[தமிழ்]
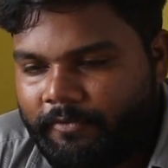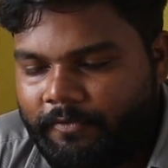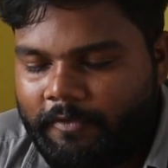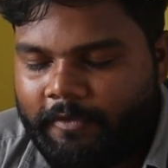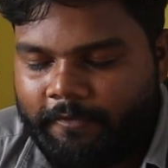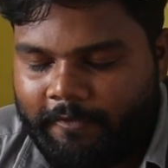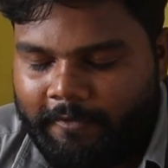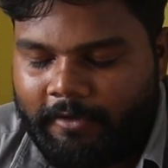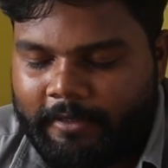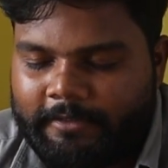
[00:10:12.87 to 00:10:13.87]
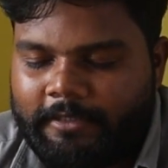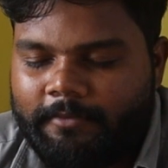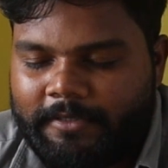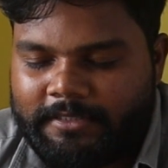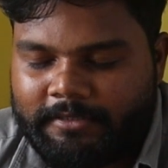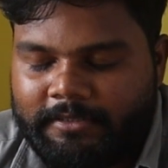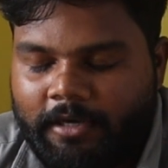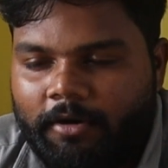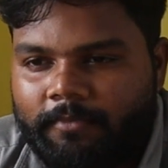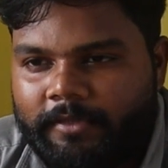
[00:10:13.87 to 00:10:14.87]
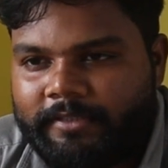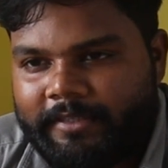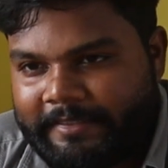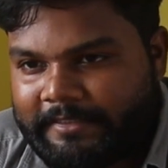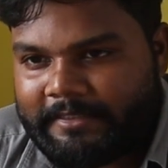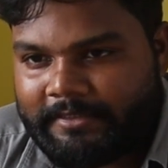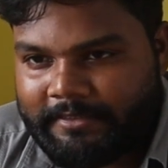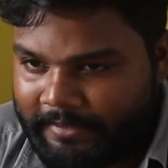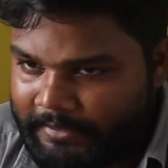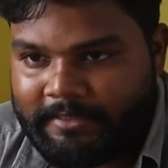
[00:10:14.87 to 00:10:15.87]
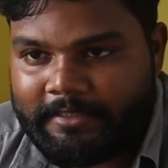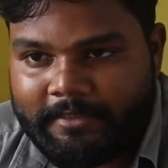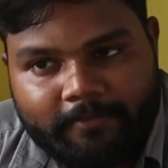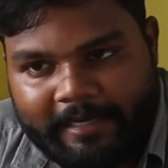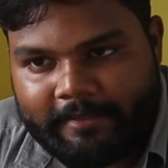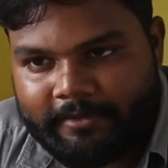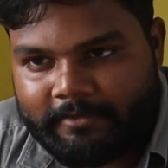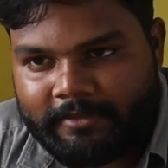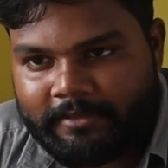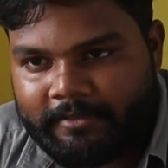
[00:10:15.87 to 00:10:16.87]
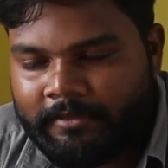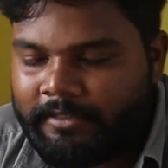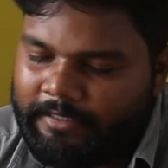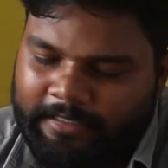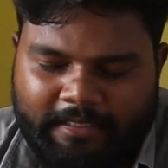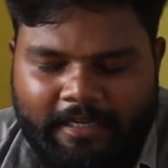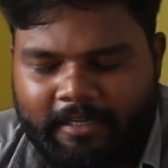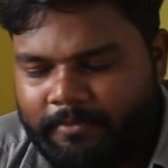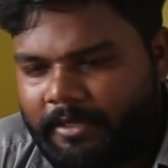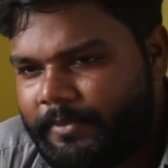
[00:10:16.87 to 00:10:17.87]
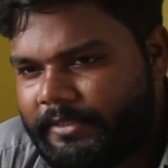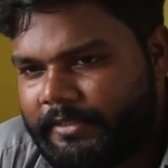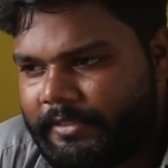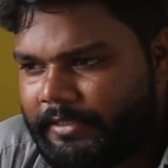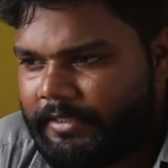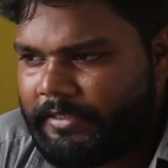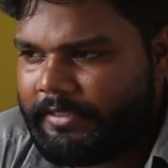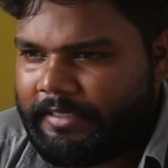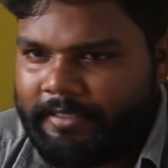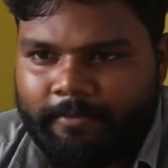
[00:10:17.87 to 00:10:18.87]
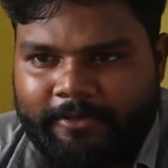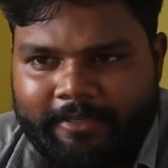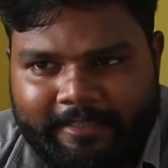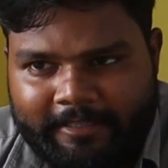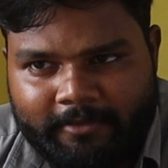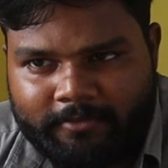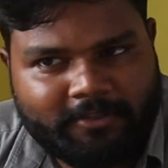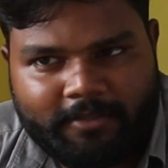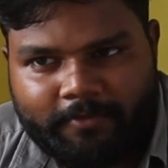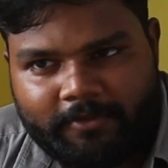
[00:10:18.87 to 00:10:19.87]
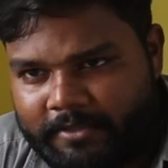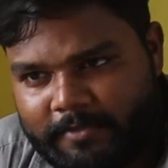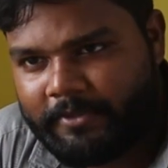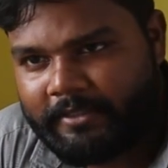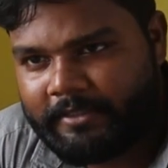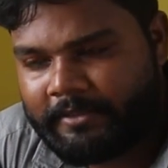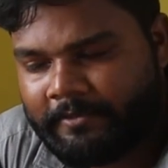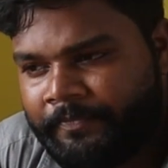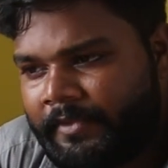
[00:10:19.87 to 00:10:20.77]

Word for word: ஃபுல் அண்ட் ஃபுல் ஹண்ட்ரட் பர்சன்ட் கவர்மெண்ட் ரெஜிஸ்டர் ரெஜிஸ்டர்டு பிராண்ட் இது வந்துட்டு இன்றைக்கி நார்மலாக பார்த்துக்கிட்டிங்கன்னா இன்றைக்கி நிறைய பேர் டிஎம்னு சொல்லி போட்டு யூஸ் பண்ணுறாங்க